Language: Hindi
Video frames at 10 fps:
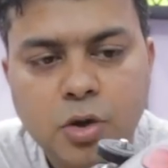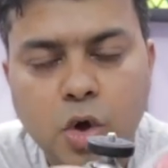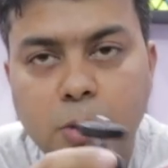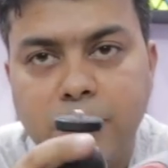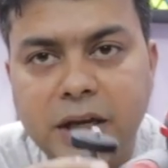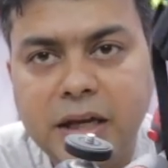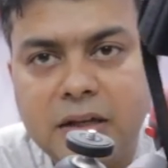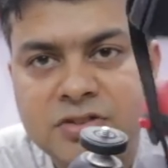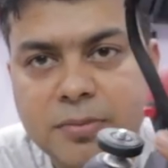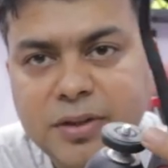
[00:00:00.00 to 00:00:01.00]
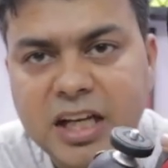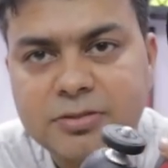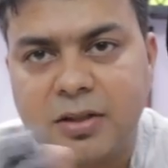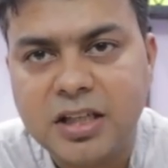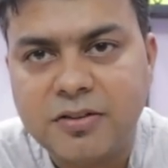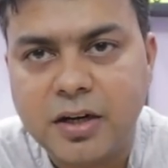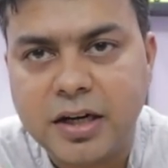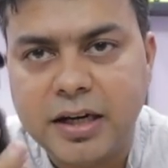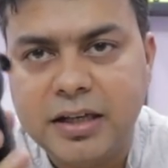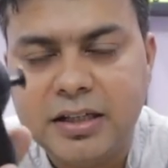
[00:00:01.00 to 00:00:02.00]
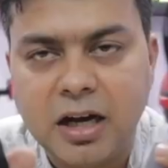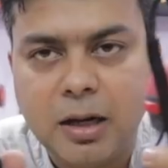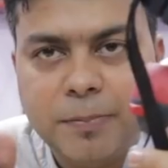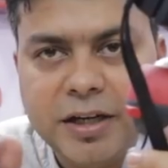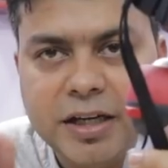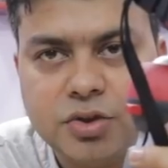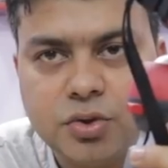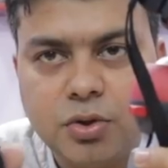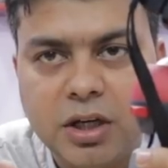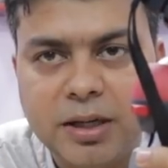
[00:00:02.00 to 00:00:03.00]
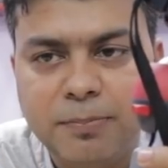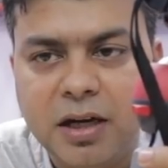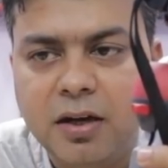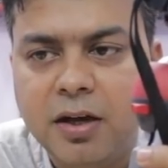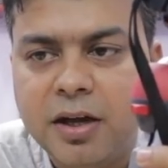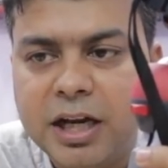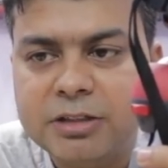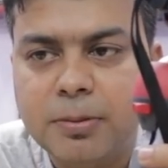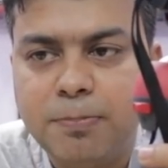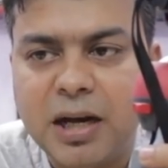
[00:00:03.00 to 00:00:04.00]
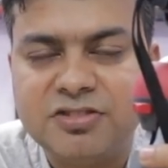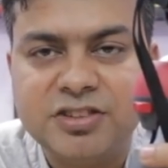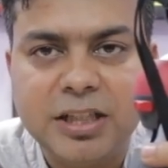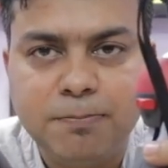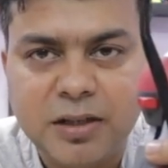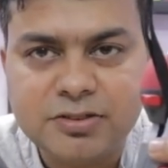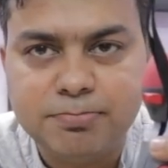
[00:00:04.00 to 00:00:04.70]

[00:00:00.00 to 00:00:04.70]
दोनों में ज़मीन आसमान का फ़र्क है यहाँ पे ये जो है बिल्ड इसमें प्लास्टिक प्लस